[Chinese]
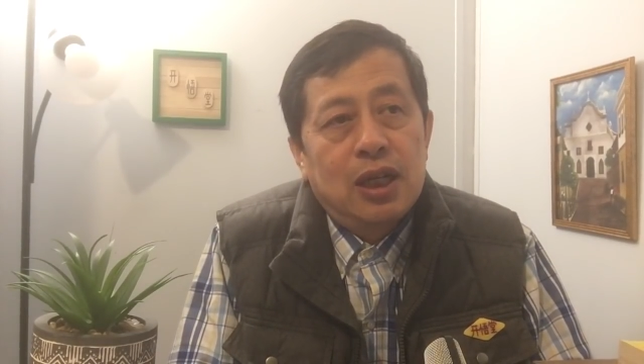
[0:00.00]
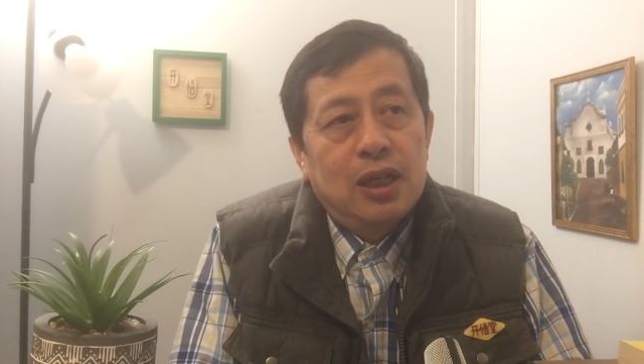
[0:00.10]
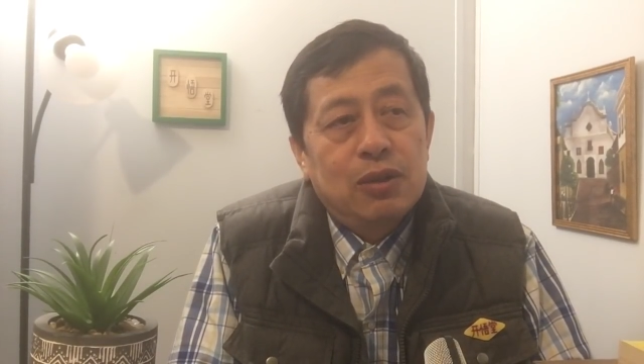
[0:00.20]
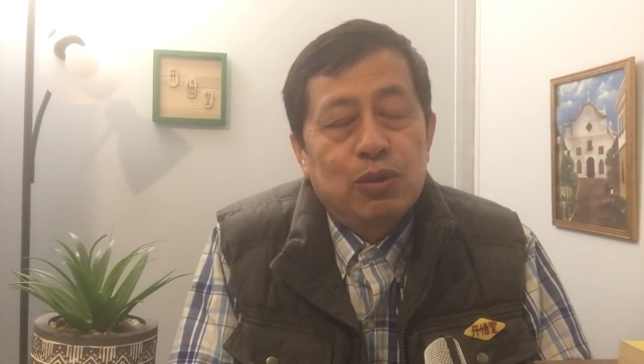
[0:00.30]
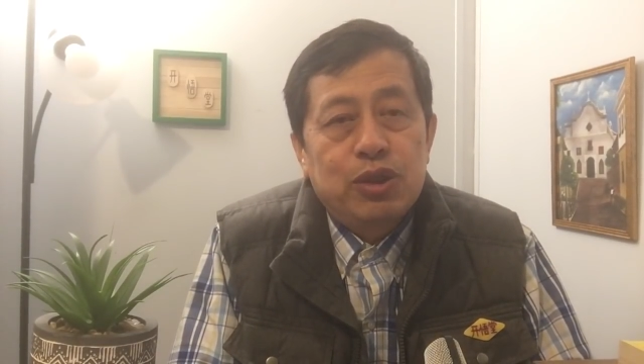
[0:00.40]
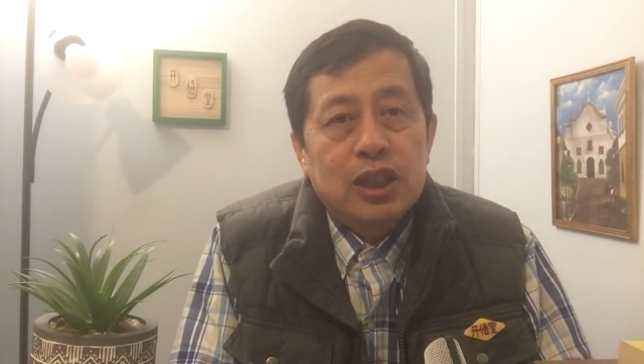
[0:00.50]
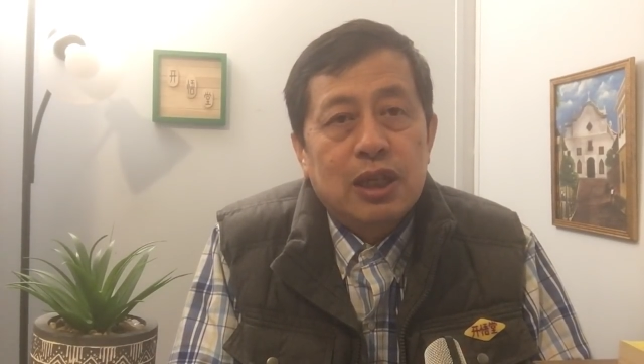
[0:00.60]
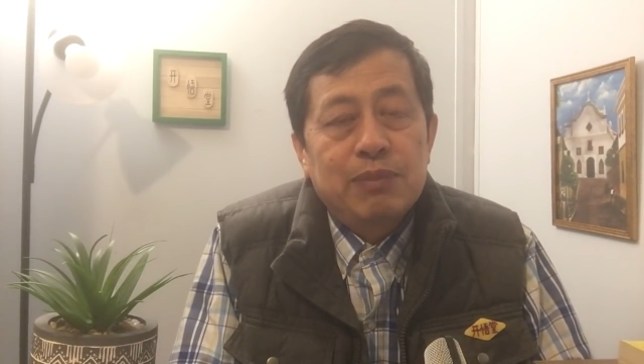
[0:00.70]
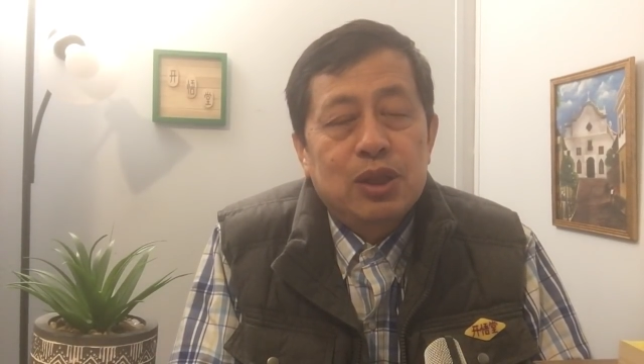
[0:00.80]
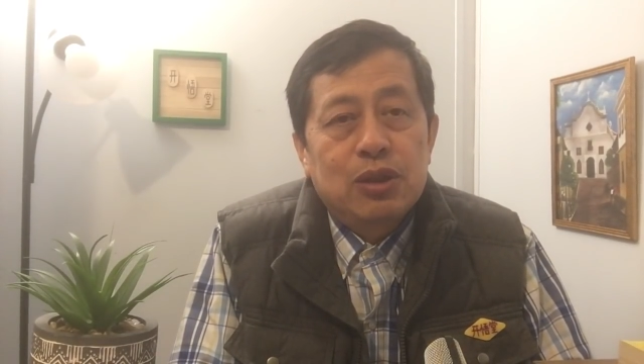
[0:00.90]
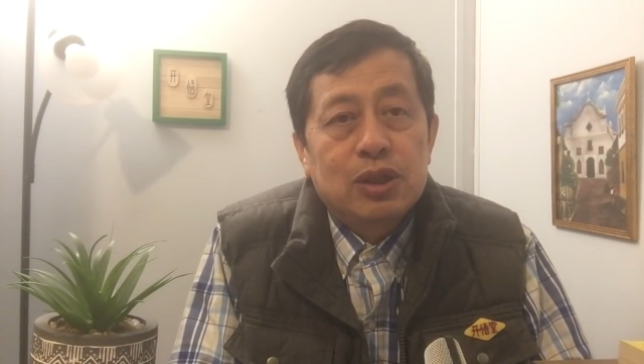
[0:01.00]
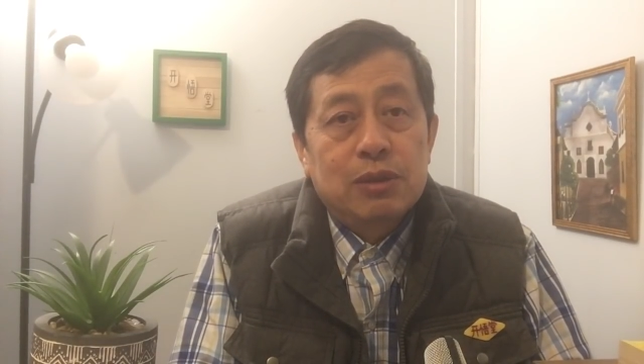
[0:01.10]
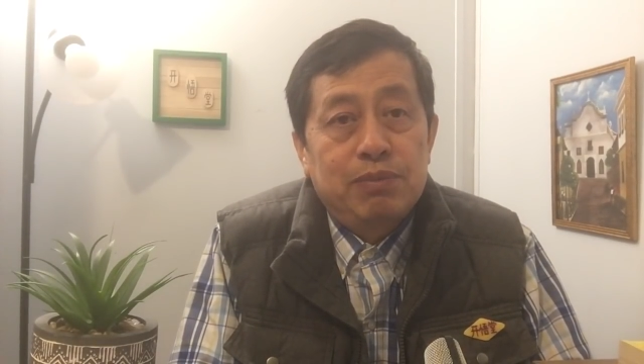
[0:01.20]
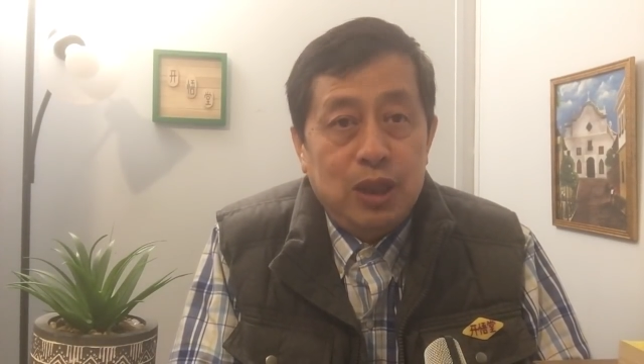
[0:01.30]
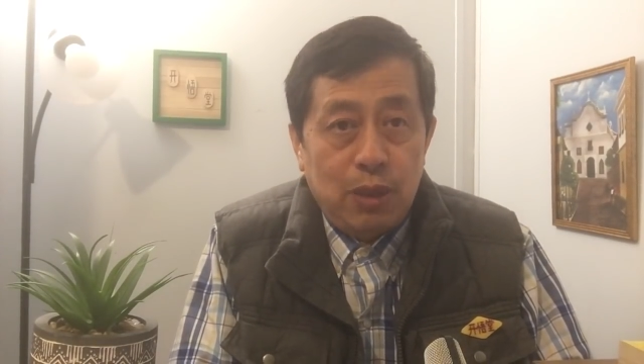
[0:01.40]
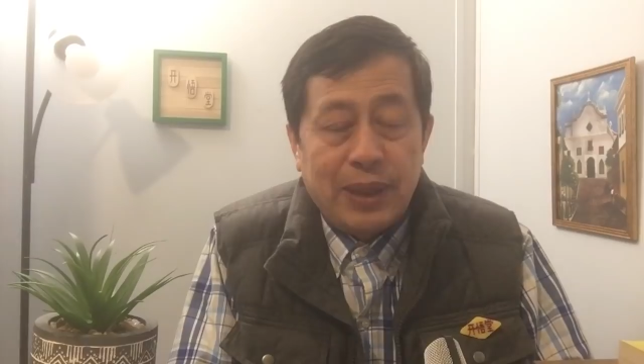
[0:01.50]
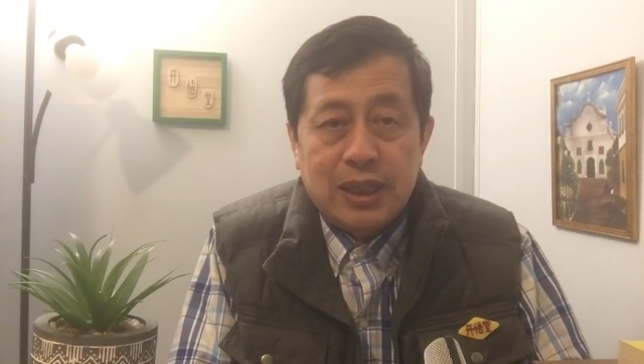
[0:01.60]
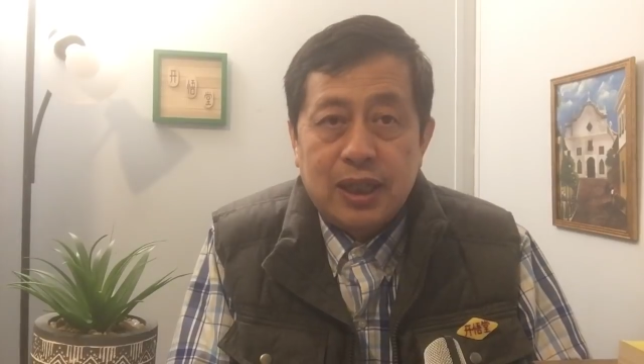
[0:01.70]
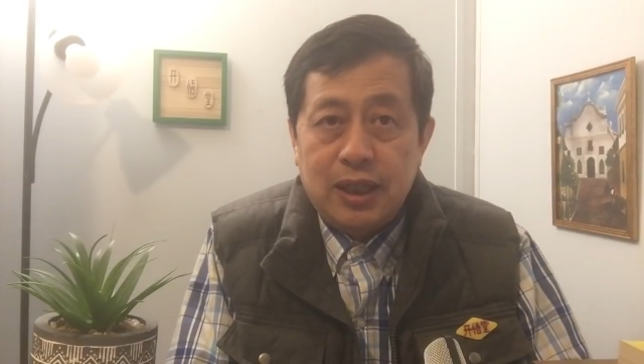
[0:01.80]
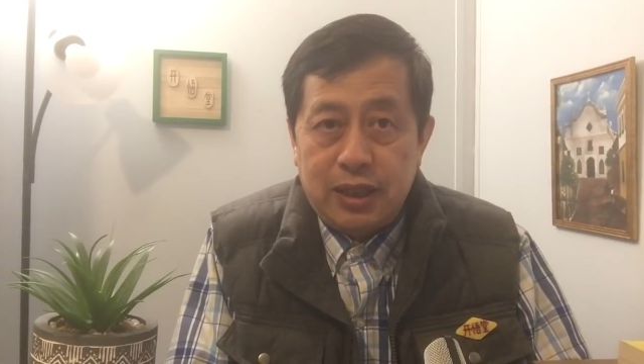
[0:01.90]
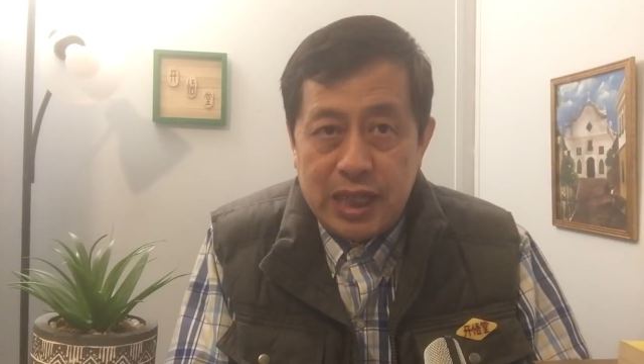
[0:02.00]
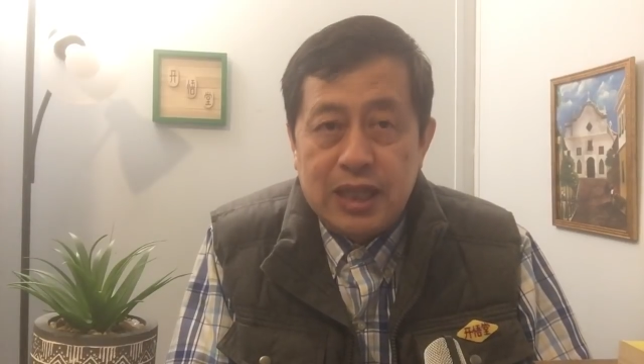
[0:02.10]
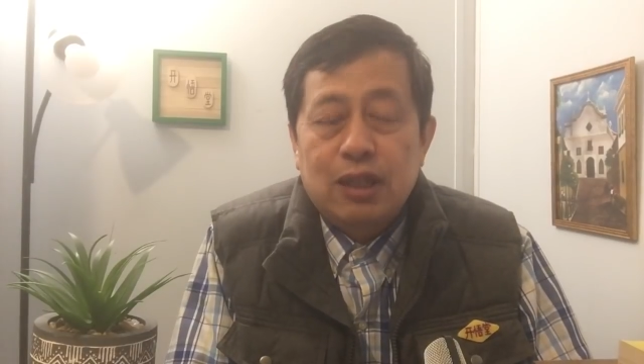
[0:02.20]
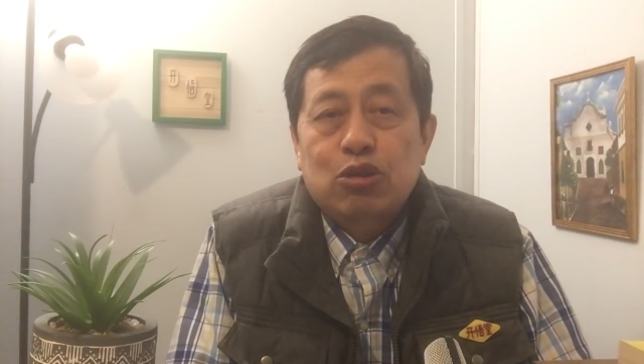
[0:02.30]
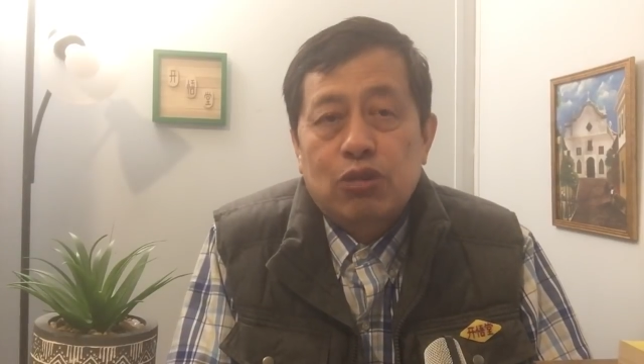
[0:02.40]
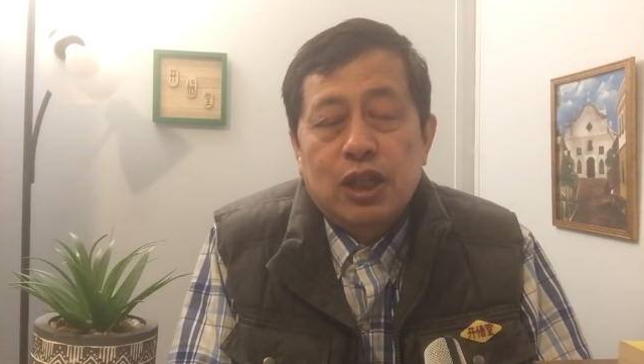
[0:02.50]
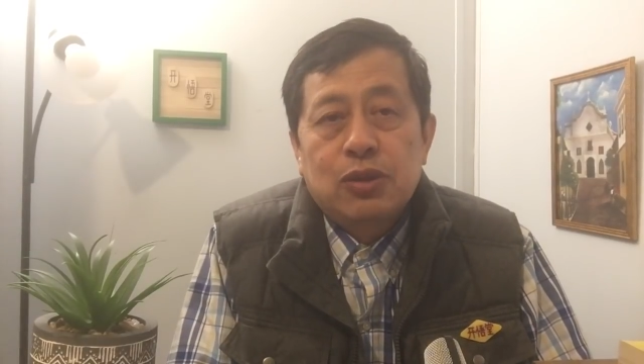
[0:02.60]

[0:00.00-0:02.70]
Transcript: 鲁迅他们就是没有把这个奠定出来，